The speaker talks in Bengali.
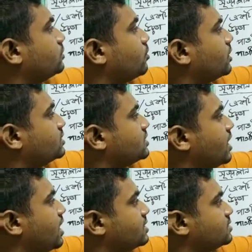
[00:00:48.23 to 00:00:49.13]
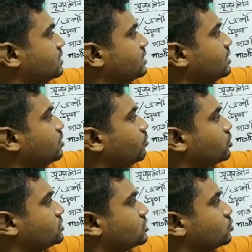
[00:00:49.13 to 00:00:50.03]
উদ্দীপকের যা আছে
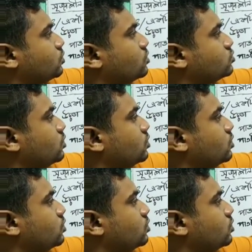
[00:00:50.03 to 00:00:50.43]
পঞ্চাশ গুণন